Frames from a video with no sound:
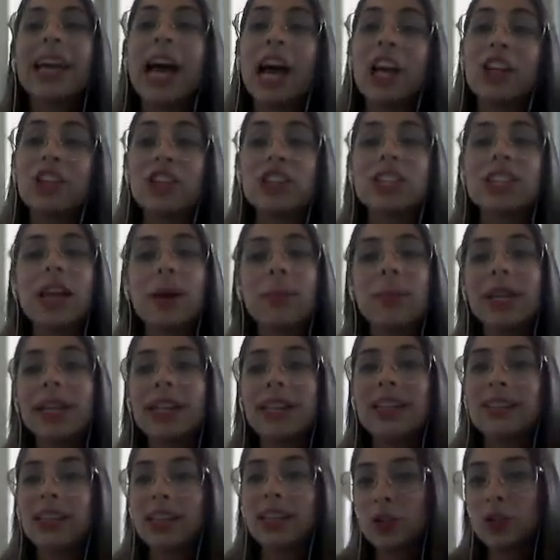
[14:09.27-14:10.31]
A gente sabe que
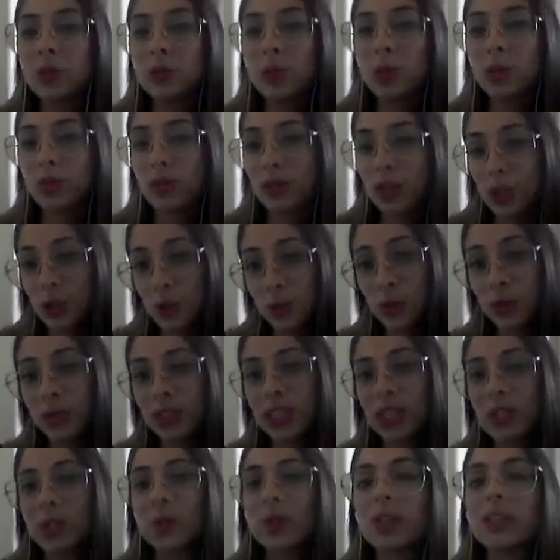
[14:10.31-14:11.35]
ele tem dimorfismo,
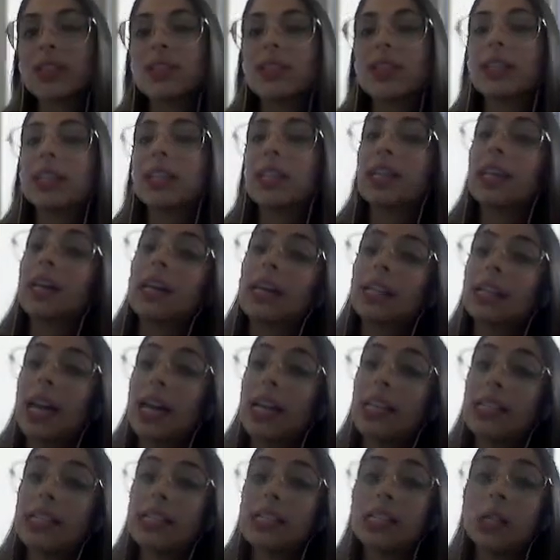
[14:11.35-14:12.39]
nas nossas
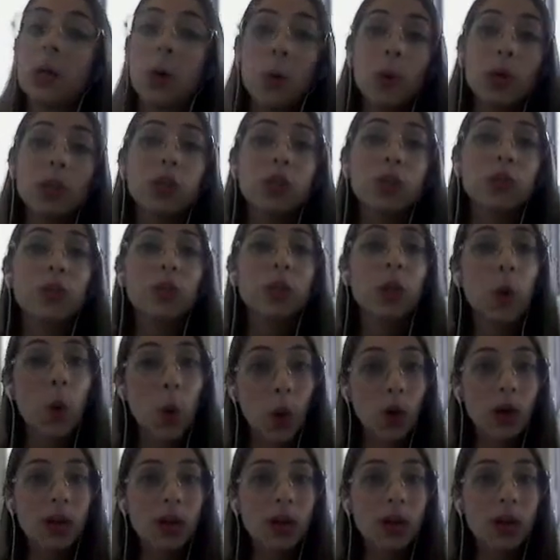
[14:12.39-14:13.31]
análises não quantificou,